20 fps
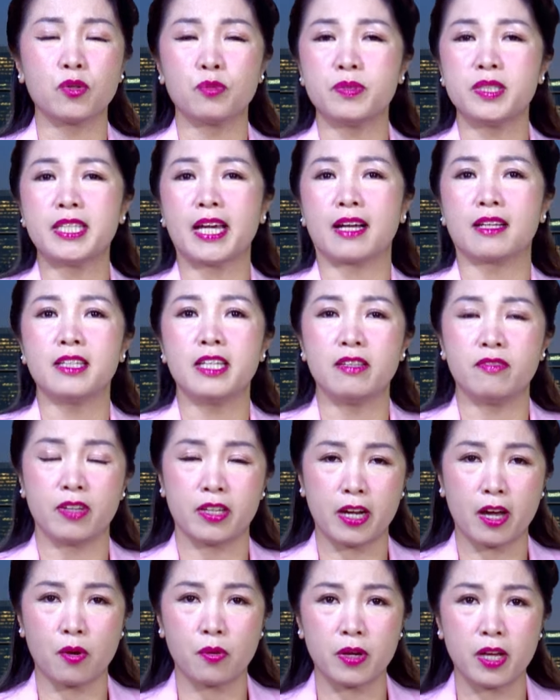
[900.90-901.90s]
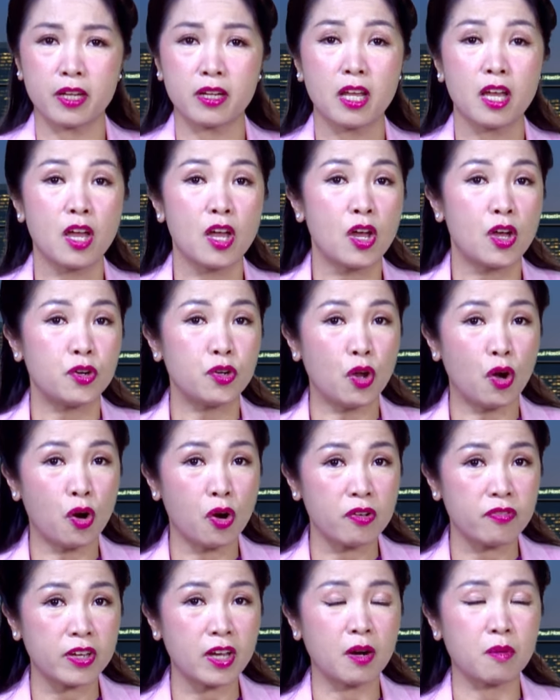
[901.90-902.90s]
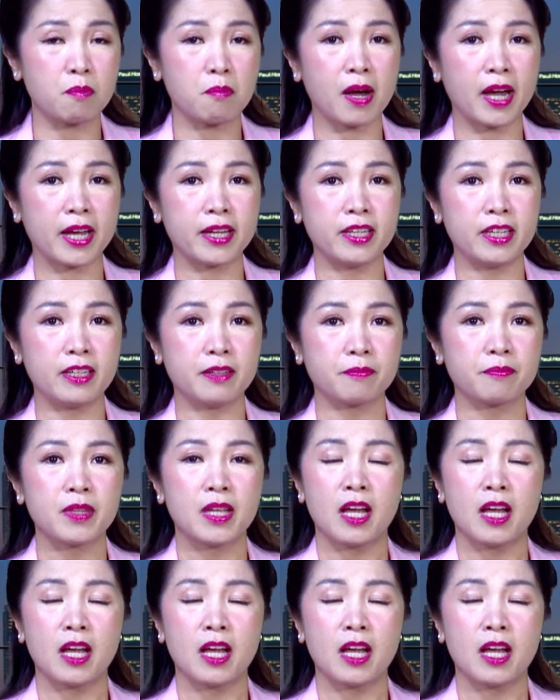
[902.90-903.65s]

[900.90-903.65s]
cũng chẳng đi về đâu hết đối với ông Biden